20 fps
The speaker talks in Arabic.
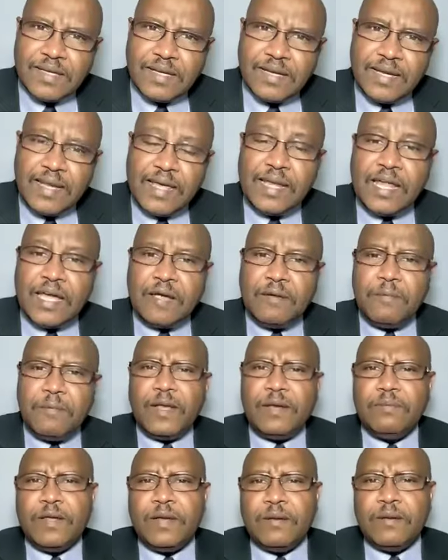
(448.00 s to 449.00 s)
ليه
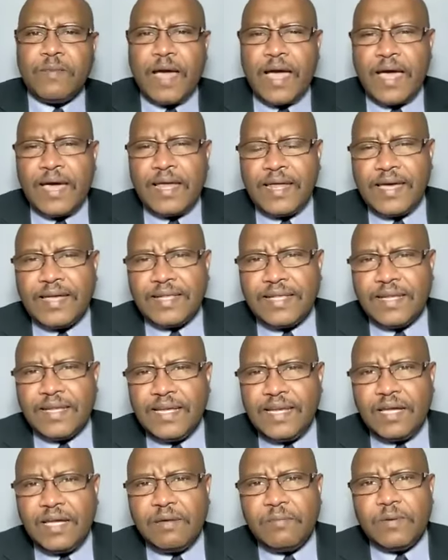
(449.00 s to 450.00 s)
نقبل بالمهانات؟ ليه
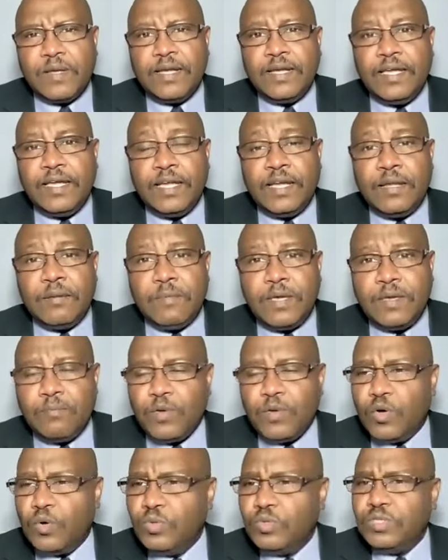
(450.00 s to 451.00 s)
نقبل نحن
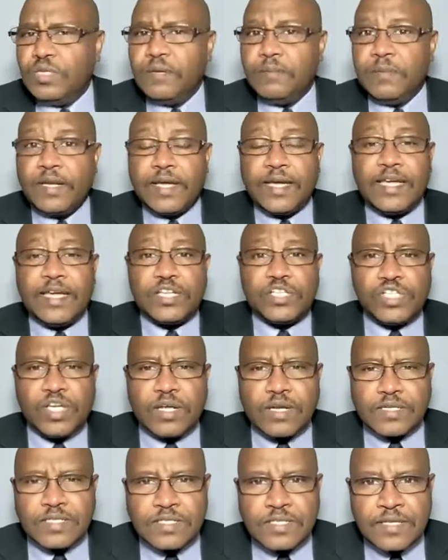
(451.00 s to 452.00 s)
بهودنا من غير
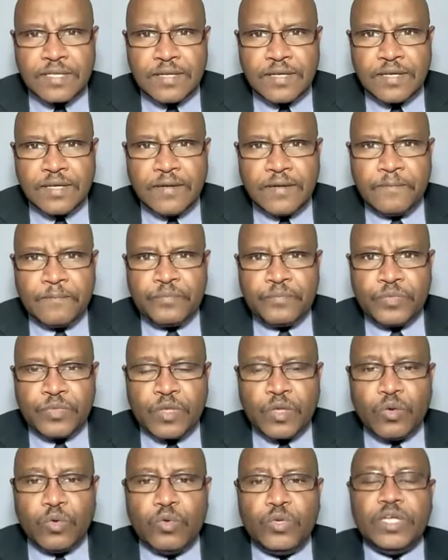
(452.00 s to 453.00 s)
شرط؟
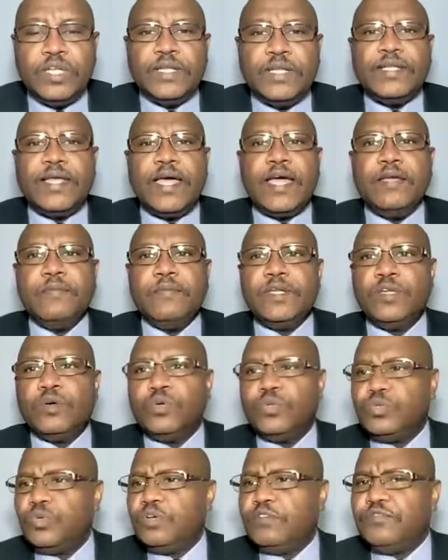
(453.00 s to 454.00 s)
ونحن دائما
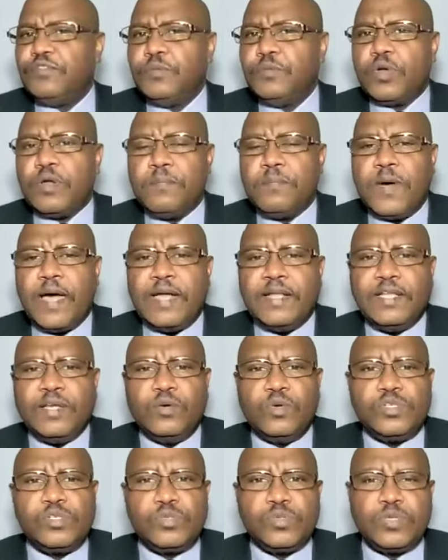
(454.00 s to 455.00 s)
يخطونا في مربع
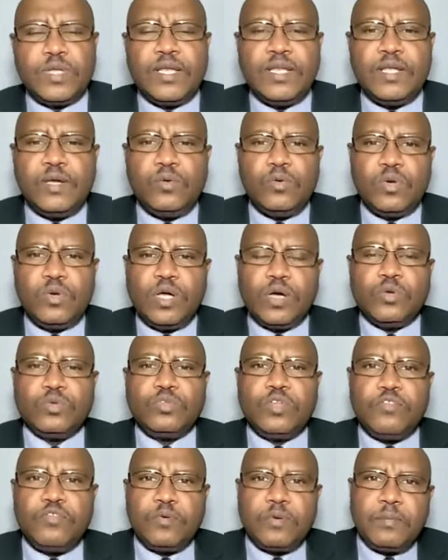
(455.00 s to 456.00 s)
الدوله السودانيه كلها
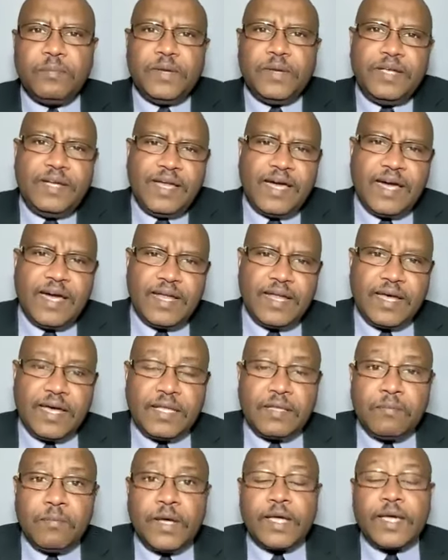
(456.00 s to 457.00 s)
خطها في
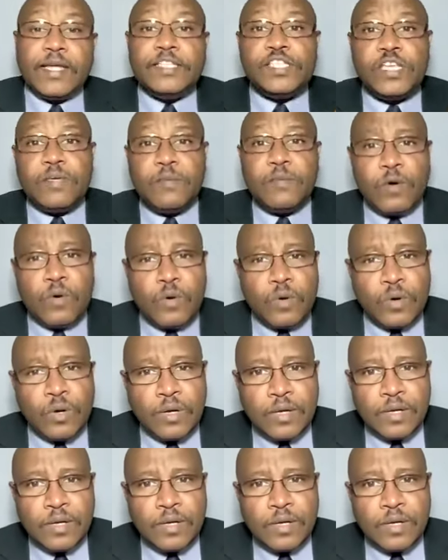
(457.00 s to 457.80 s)
خرقت ما كذبوا